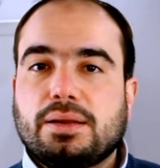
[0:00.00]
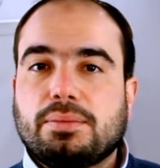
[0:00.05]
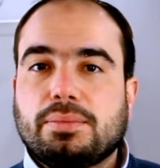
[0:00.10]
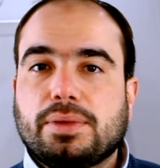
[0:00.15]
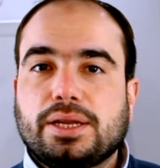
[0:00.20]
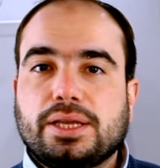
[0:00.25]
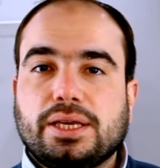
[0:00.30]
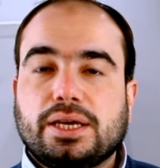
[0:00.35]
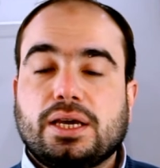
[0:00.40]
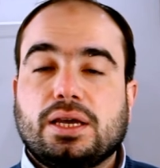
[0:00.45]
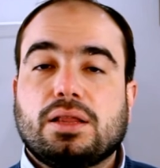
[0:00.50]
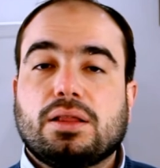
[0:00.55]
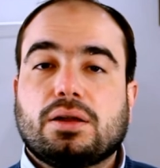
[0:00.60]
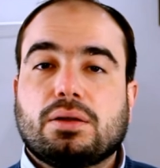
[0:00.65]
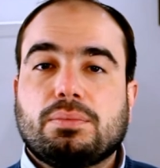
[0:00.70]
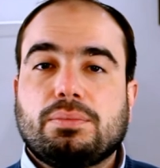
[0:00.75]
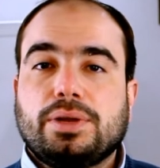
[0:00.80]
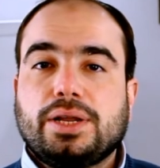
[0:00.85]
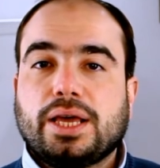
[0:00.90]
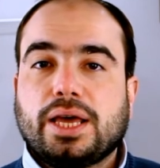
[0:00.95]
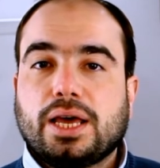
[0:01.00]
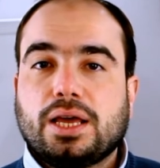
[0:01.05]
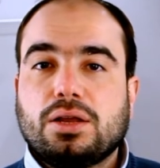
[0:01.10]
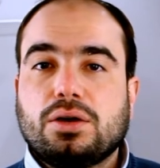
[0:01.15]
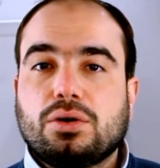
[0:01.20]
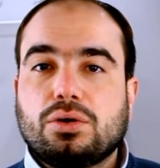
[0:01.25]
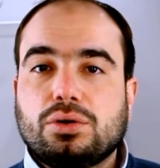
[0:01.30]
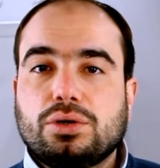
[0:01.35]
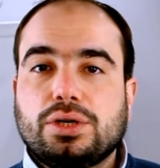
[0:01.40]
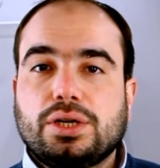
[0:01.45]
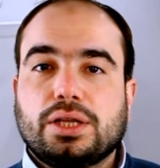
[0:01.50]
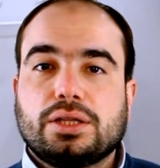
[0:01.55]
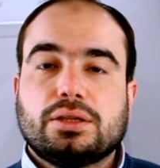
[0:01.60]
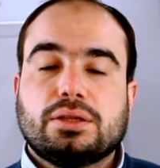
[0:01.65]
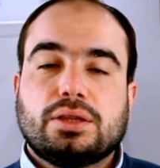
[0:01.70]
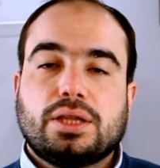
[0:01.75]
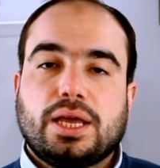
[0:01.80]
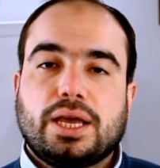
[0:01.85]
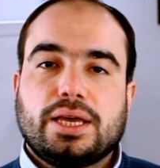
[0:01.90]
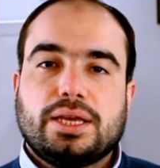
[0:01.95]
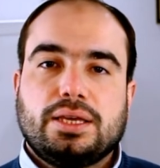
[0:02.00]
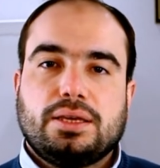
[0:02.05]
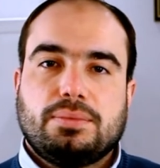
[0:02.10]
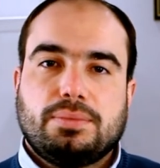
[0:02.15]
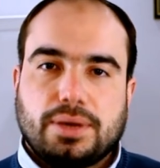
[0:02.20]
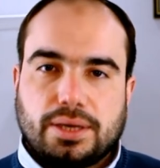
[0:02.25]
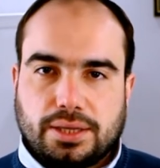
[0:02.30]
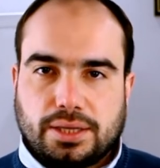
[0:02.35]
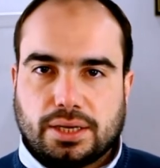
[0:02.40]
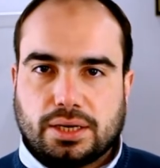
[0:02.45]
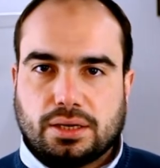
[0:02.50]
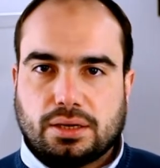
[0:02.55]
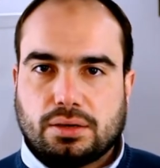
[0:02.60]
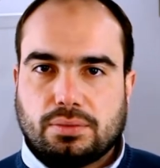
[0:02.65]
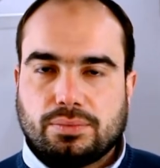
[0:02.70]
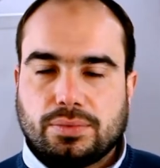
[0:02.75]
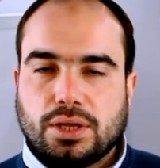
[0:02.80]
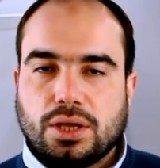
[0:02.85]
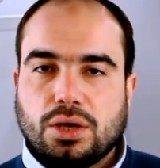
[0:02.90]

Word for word: المنيع اللي ربنا خلقه لنا ضد أي بكتيريا